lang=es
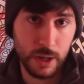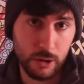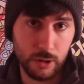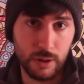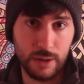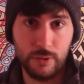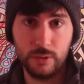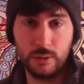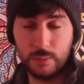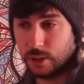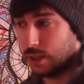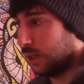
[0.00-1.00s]
me hago yo la foto,
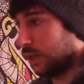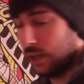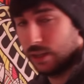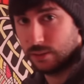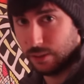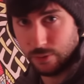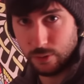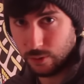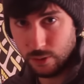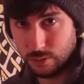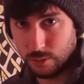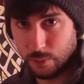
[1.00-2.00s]
porque este
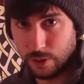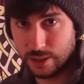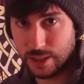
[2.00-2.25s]
fondo no puede